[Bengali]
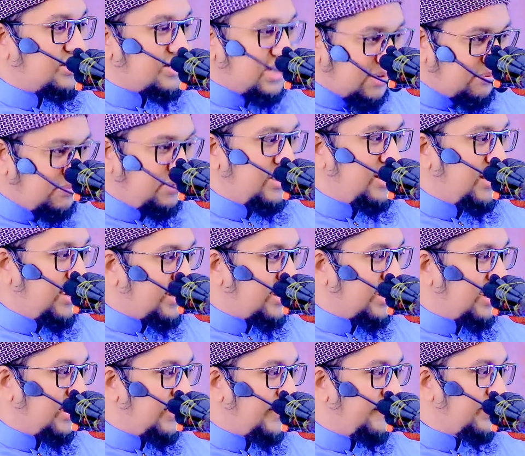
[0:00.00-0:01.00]
সামনে
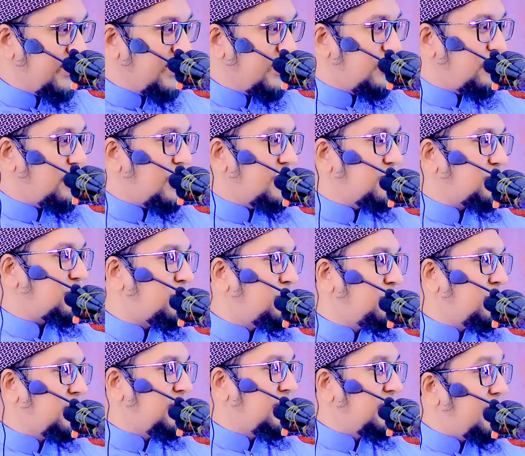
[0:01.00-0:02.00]
রেখে কোরআন
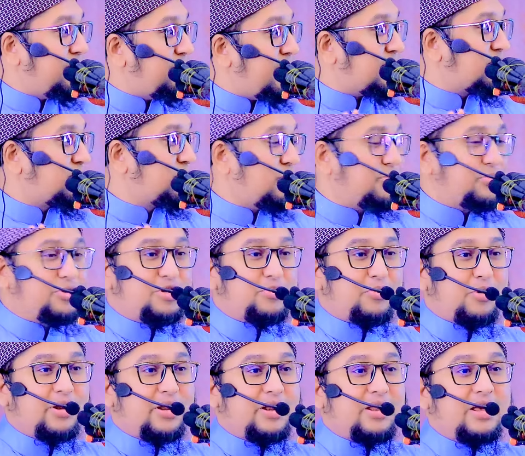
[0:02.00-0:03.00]
সন্না থেকে বাস্তব
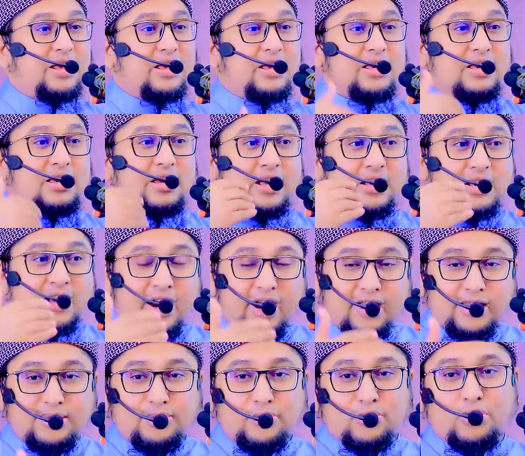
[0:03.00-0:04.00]
জীবনের
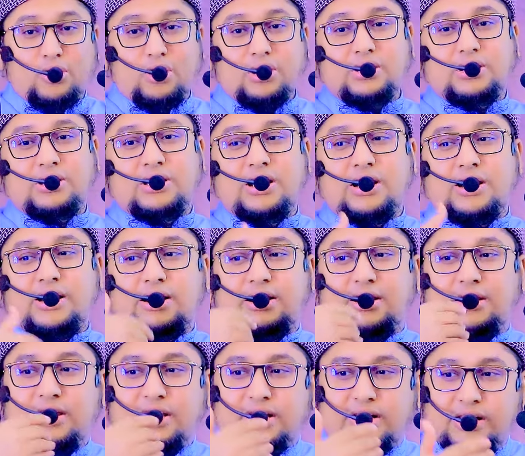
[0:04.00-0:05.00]
হৃদায়তমূলক
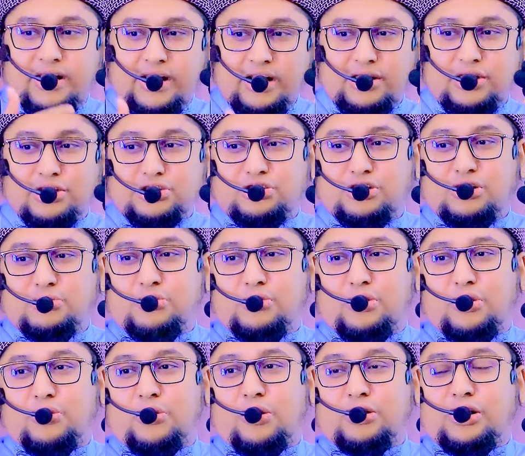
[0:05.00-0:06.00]
দিক
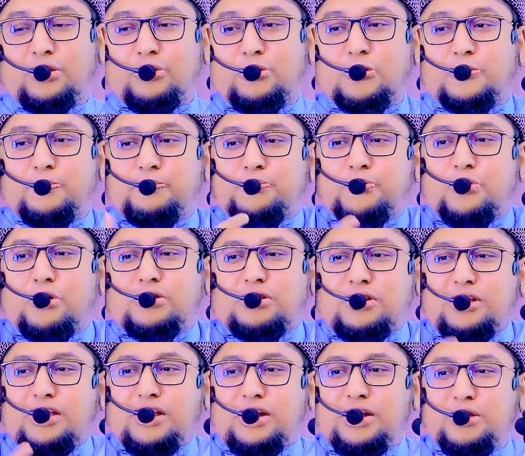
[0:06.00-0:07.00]
নির্দেশনামূলক কথাগুলো
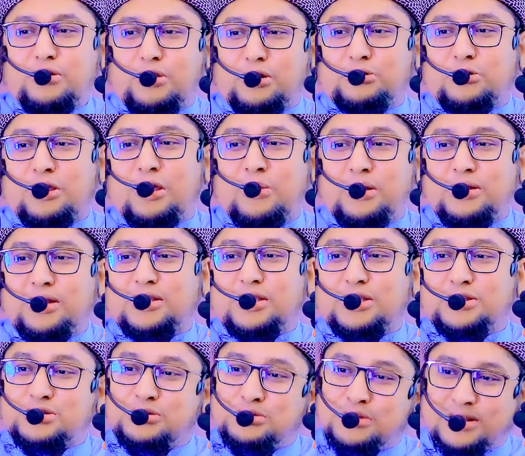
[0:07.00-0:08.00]
প্রতিনিয়ত
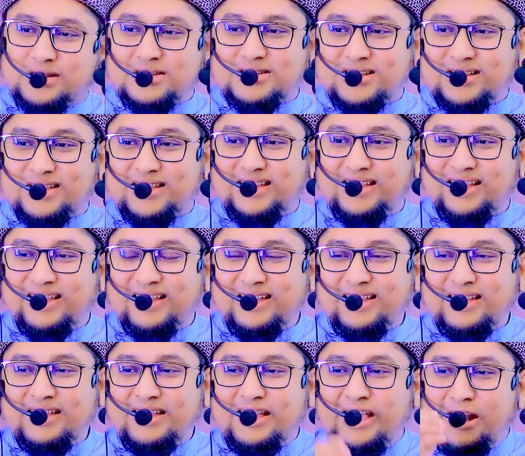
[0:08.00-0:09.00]
আমাদেরকে শোনাচ্ছে
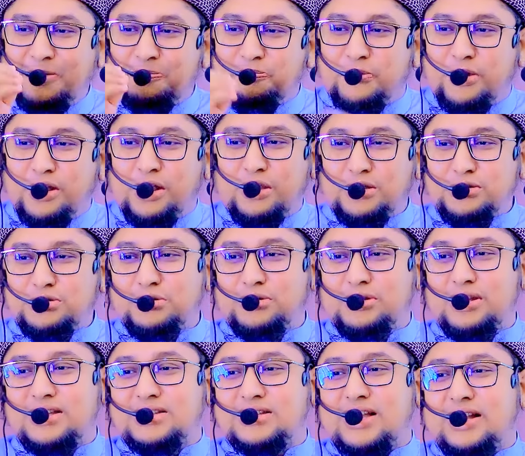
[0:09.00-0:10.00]
এরপরেও
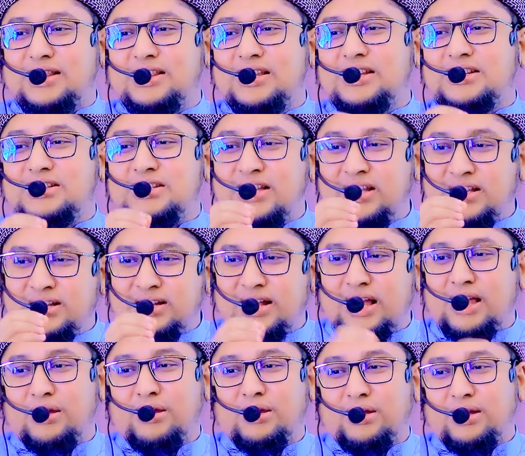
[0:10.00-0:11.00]
যদি জাতি ঠিক
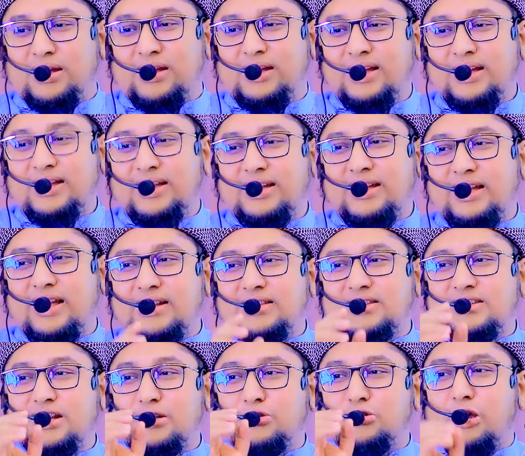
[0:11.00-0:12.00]
না হয় এর
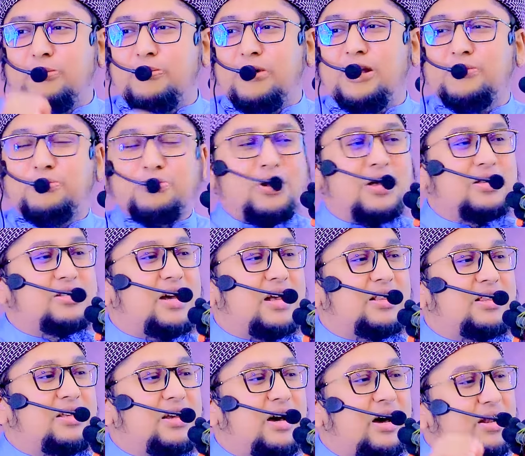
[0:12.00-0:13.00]
চেয়ে কপাল পোড়া
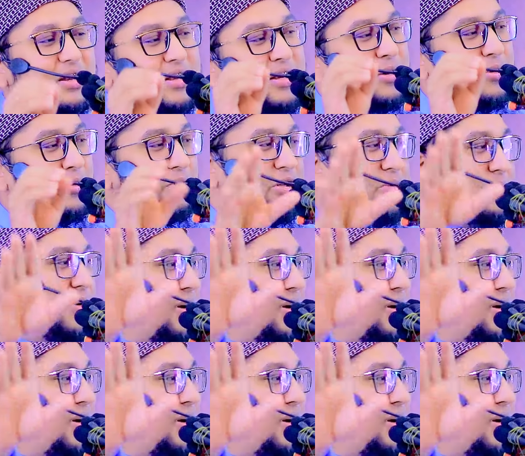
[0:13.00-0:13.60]
জাতি আর কি হতে